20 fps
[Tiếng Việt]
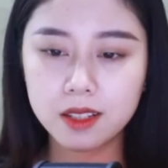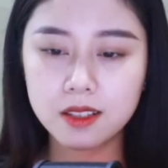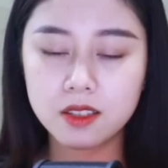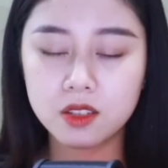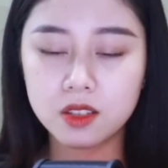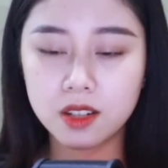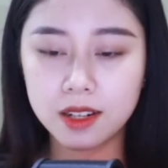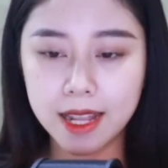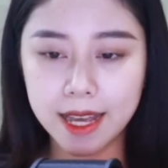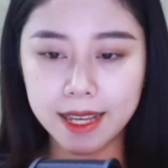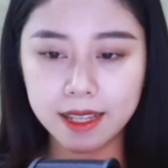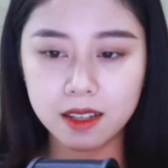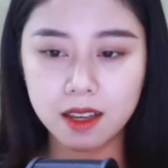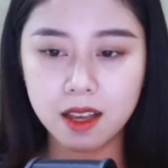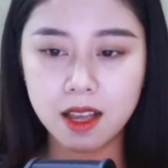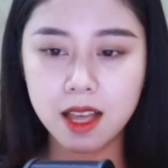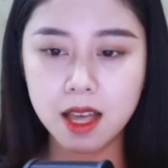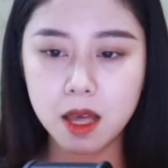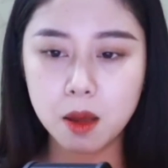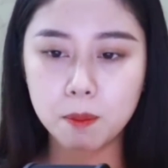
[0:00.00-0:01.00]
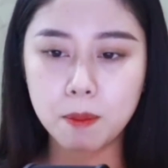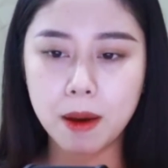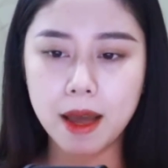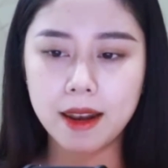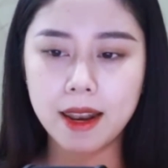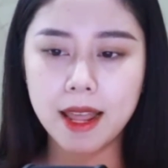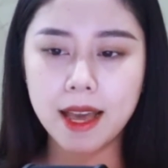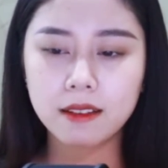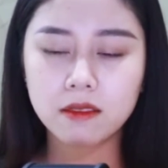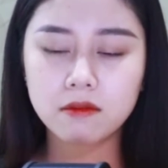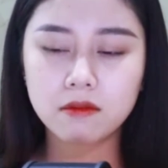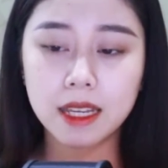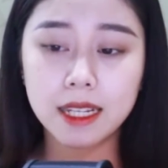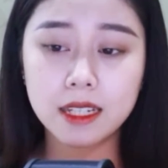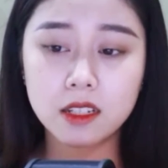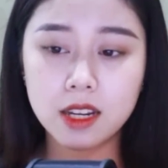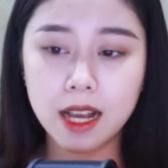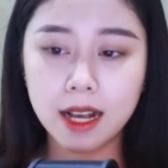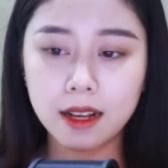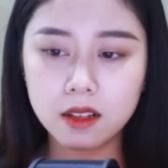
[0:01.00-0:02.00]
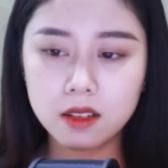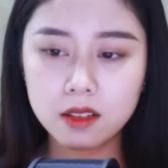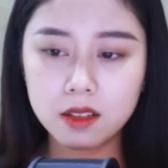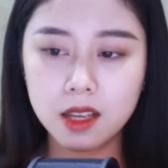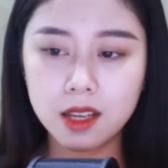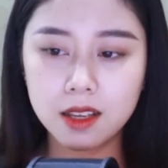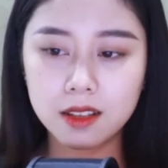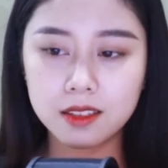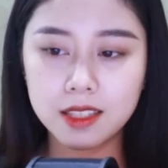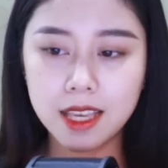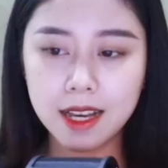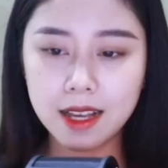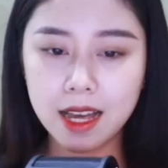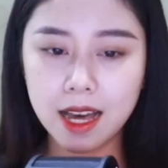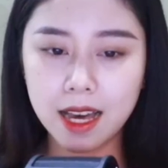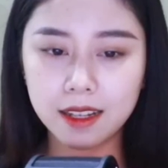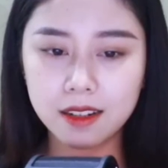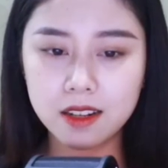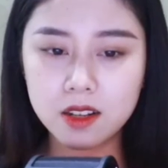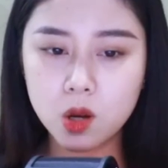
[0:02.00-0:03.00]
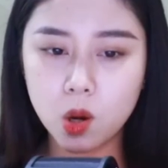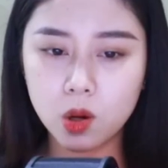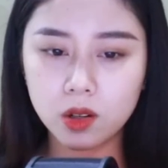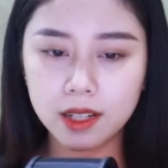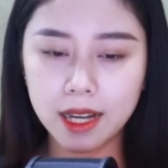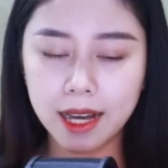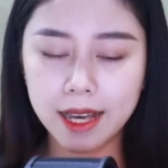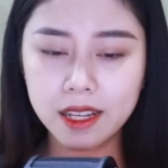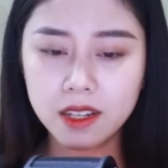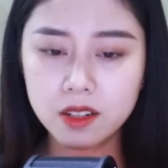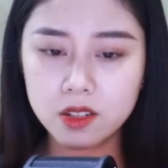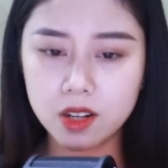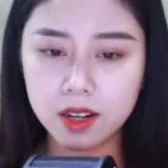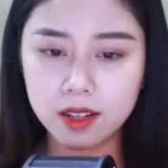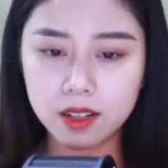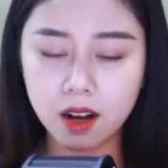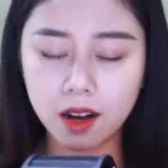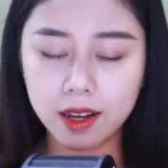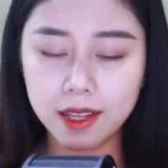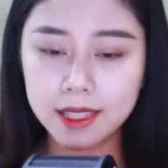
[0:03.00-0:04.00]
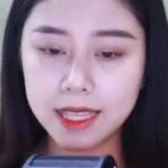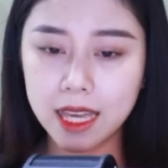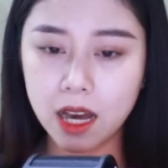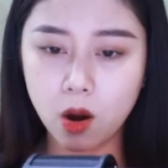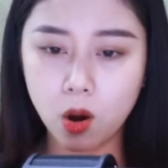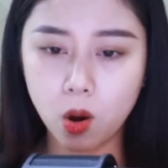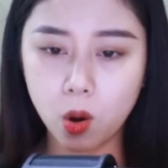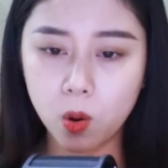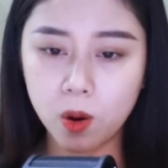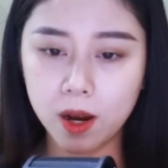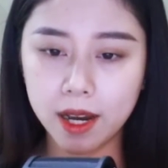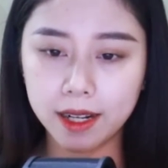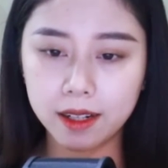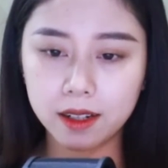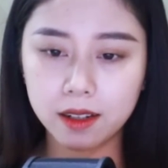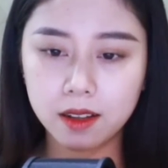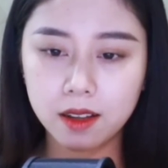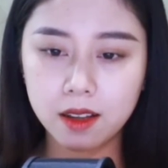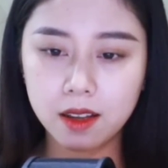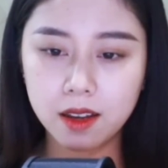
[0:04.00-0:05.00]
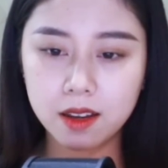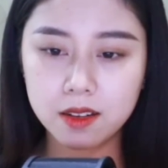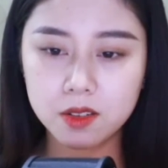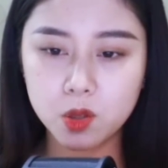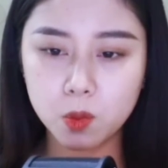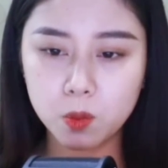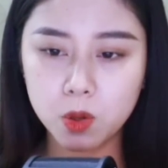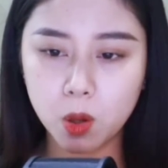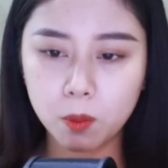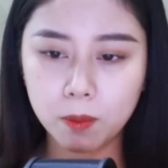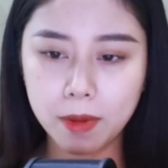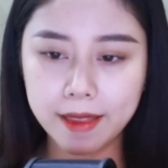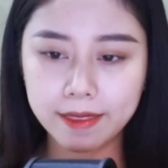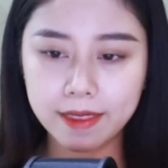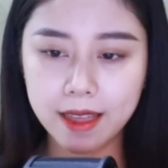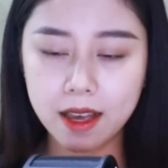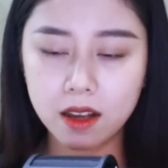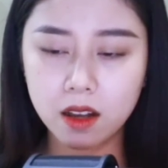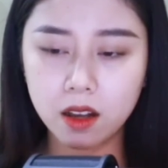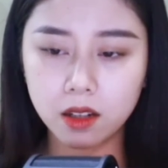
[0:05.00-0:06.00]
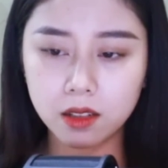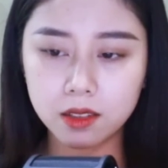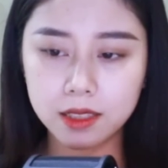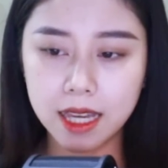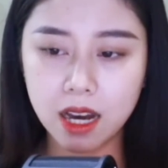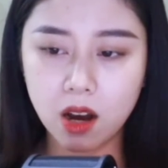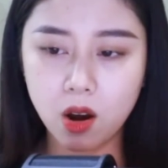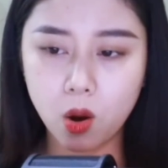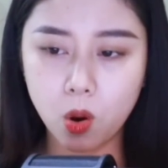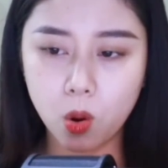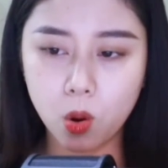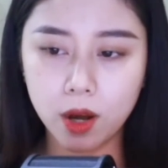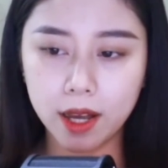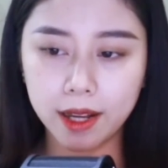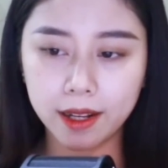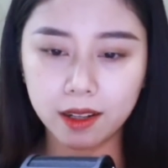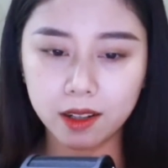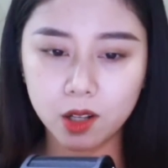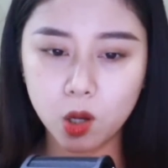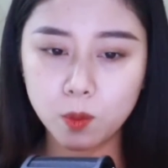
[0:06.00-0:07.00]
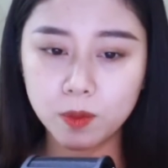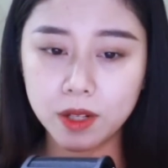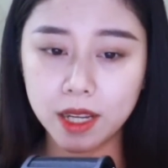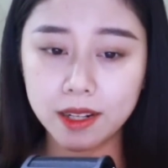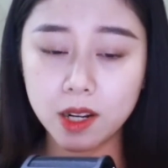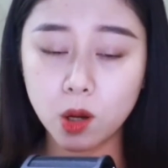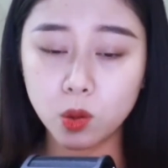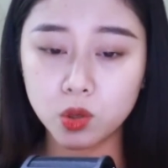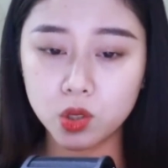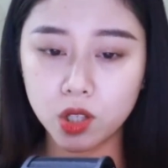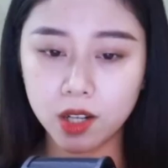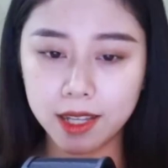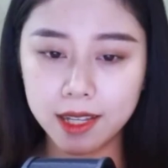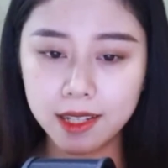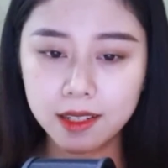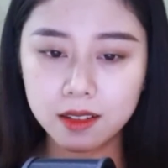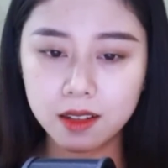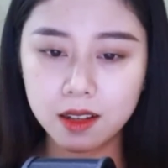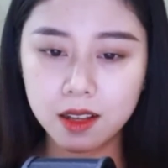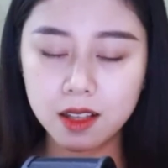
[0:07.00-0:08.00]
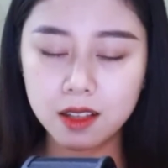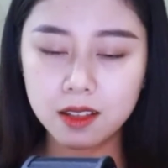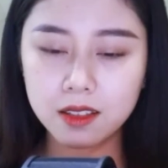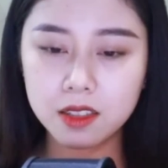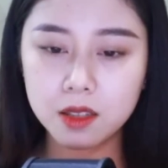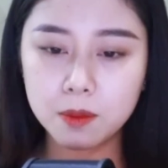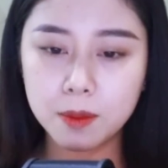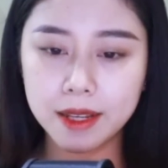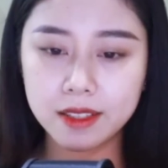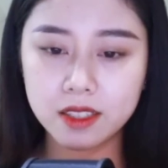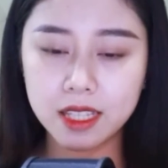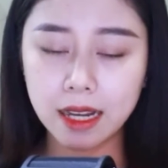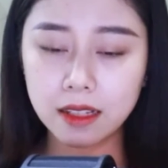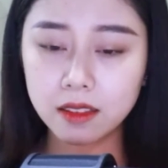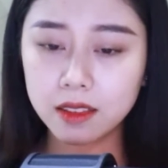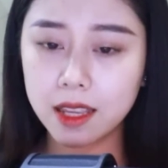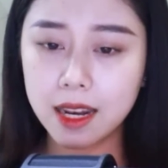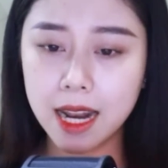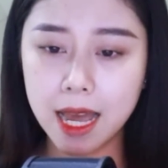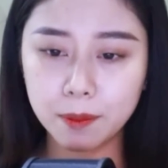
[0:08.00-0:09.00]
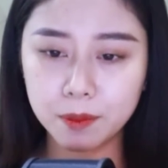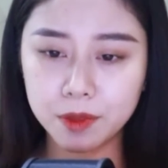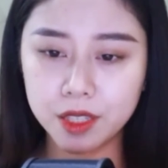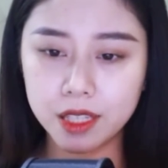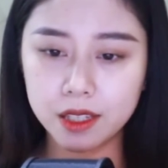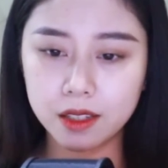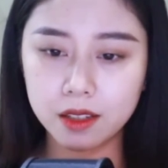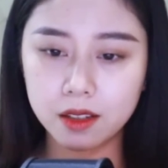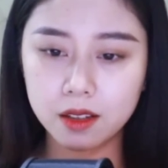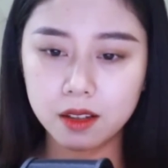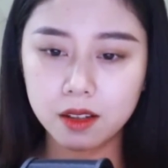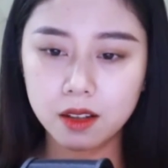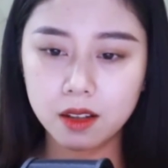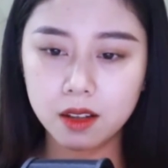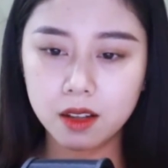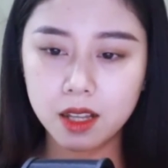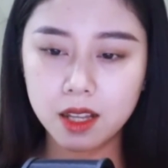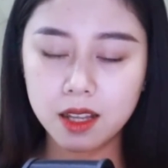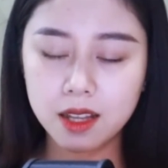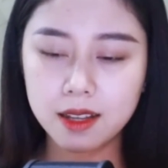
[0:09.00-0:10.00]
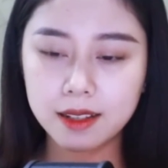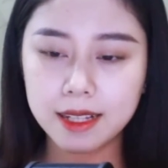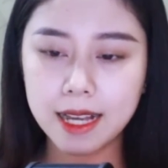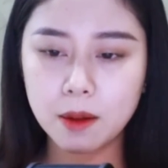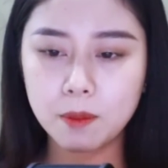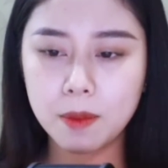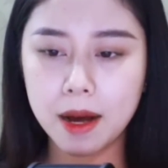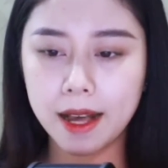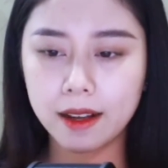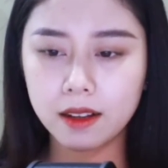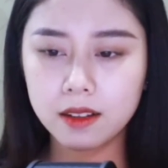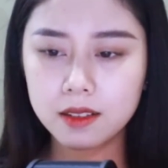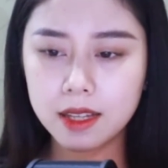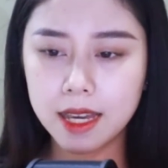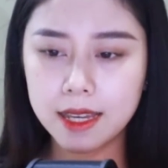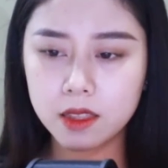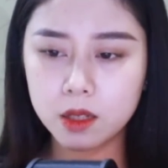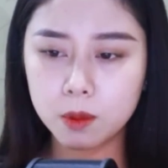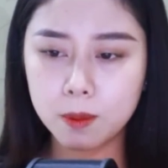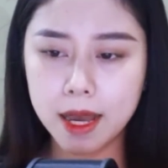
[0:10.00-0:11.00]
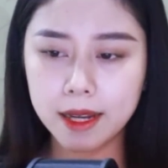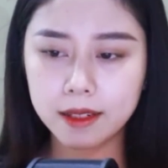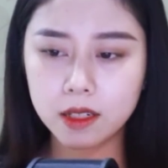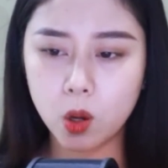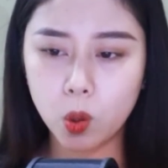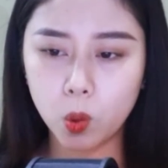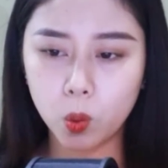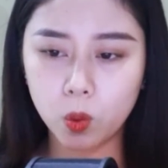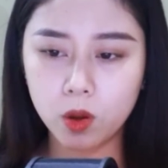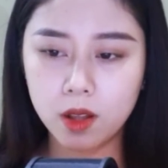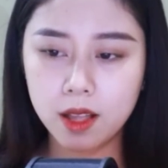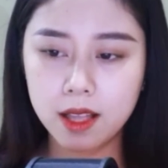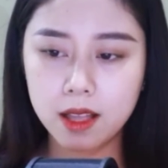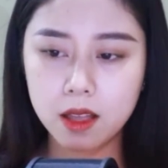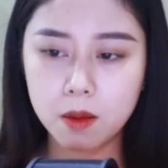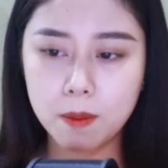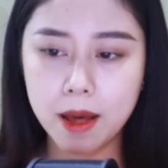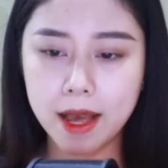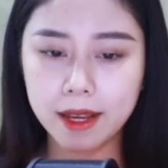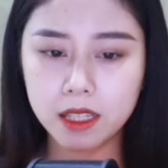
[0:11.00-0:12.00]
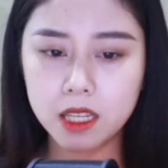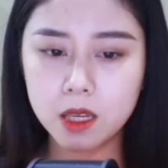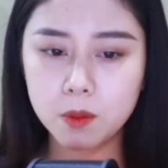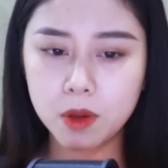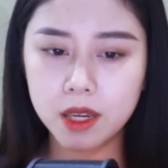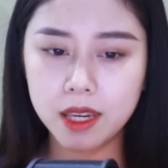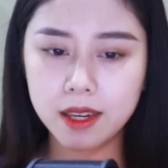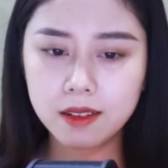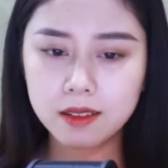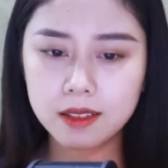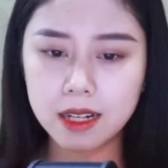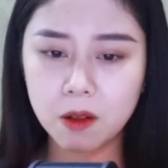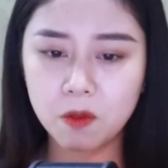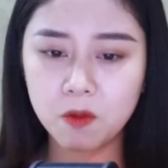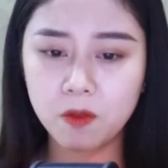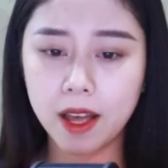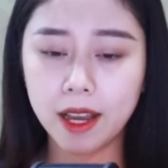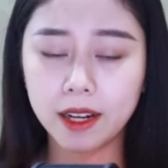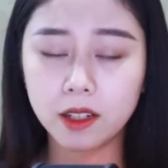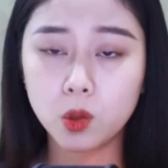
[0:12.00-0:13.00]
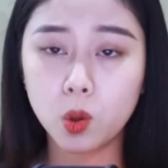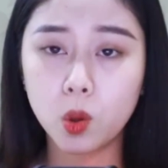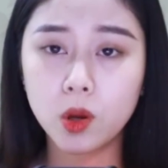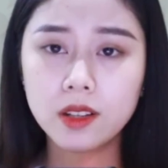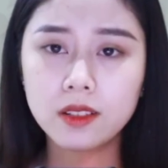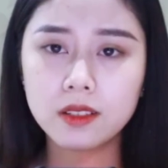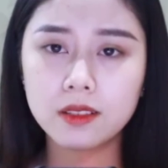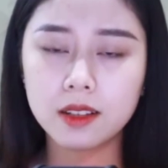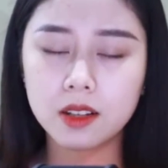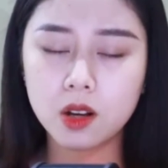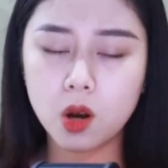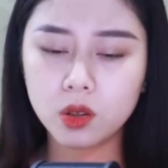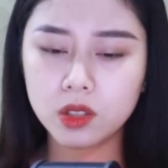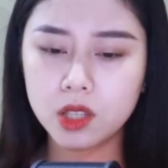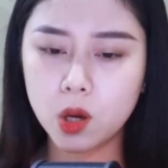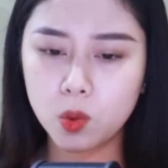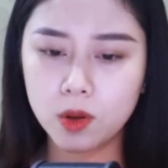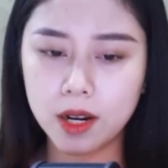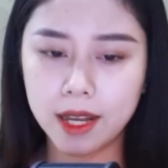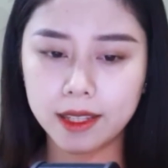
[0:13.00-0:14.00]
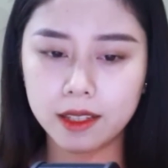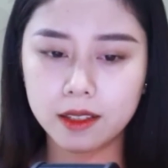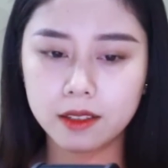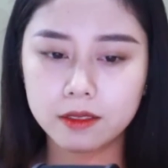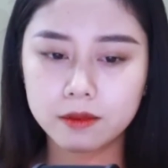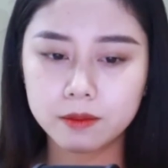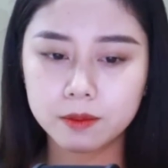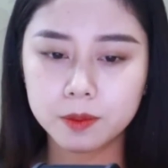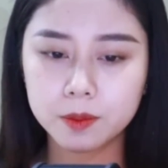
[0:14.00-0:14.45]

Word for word: Xưa này bà Lan tay trắng Dắt hai đứa con gái rời khỏi nhà họ Hoàng Trong lòng bà ta hận nhà họ Hoàng Không để đâu cho hết Nhưng mà chẳng thể làm gì Căn bản ngay từ ban đầu Bà Kim Yến đã phản đối người con dâu này